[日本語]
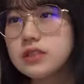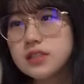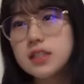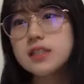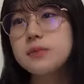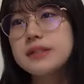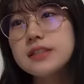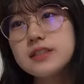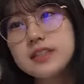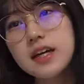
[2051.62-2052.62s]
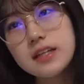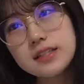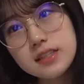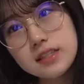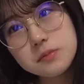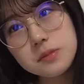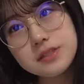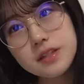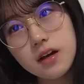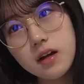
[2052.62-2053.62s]
そう昨日寝落ちしちゃってめちゃく
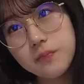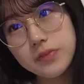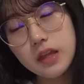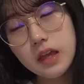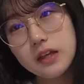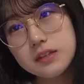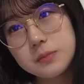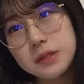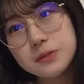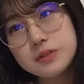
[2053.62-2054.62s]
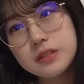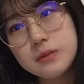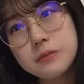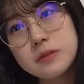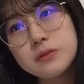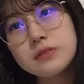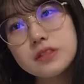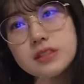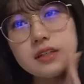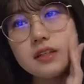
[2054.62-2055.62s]
ちゃ反省しました
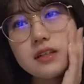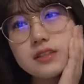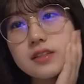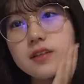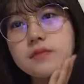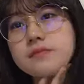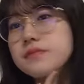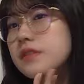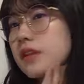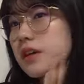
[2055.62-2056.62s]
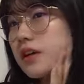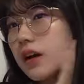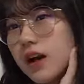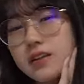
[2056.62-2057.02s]
メイクしたもん寝落ちしたからさ